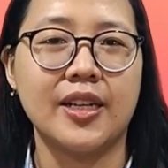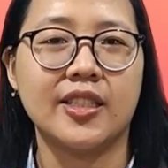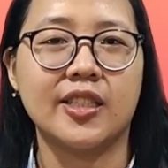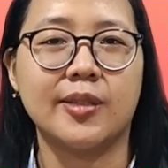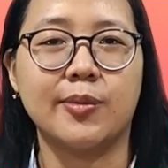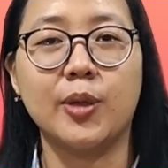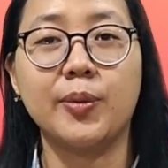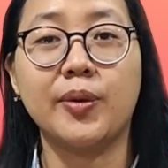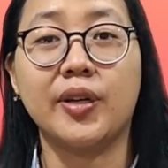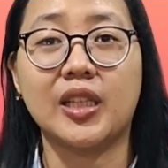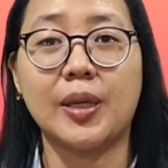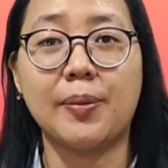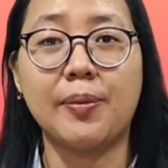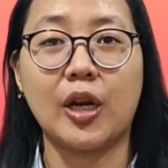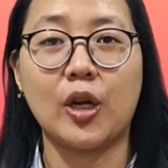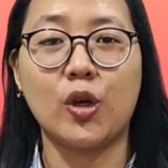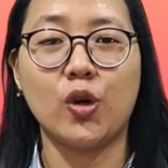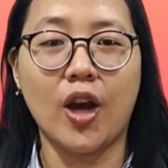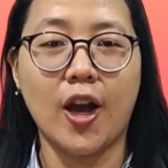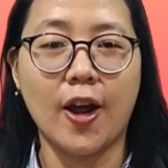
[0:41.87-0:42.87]
Sebelum kita
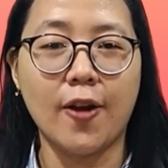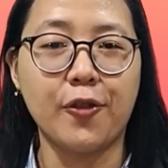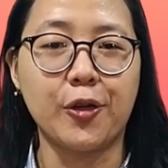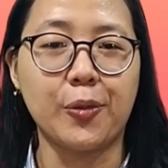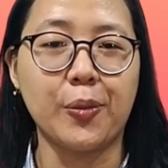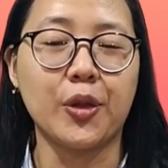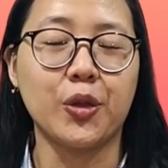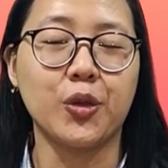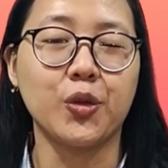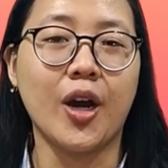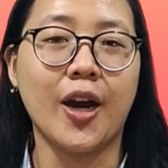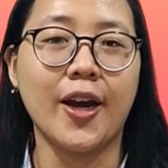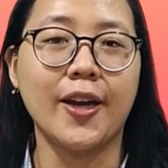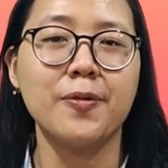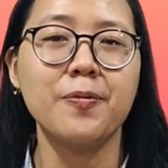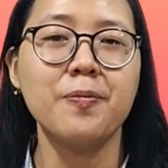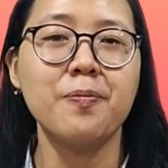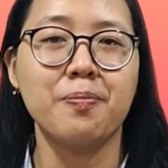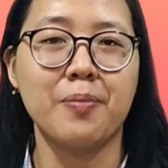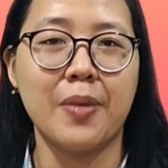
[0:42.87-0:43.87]
merenungkan firman
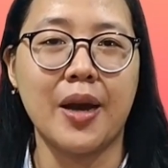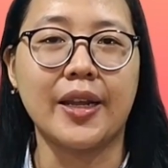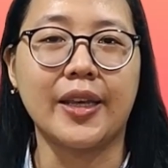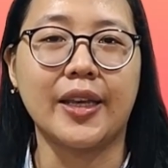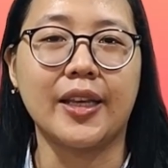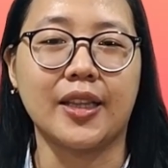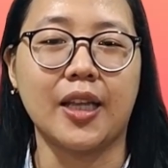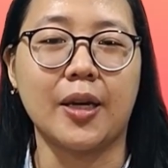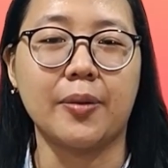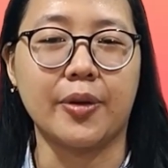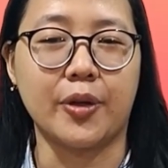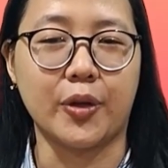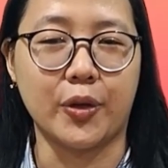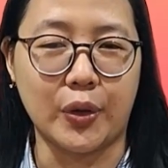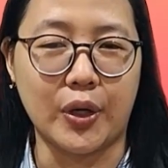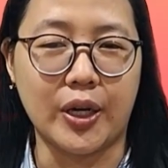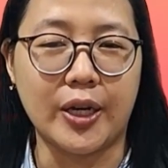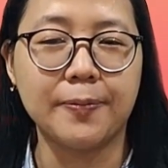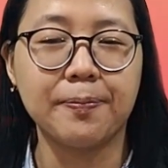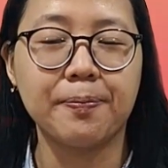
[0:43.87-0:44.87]
Tuhan, mari kita
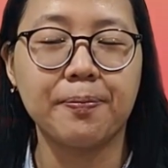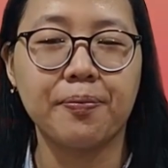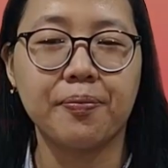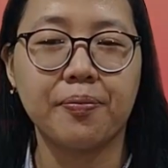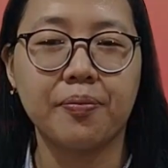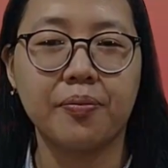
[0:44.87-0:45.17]
berdoa.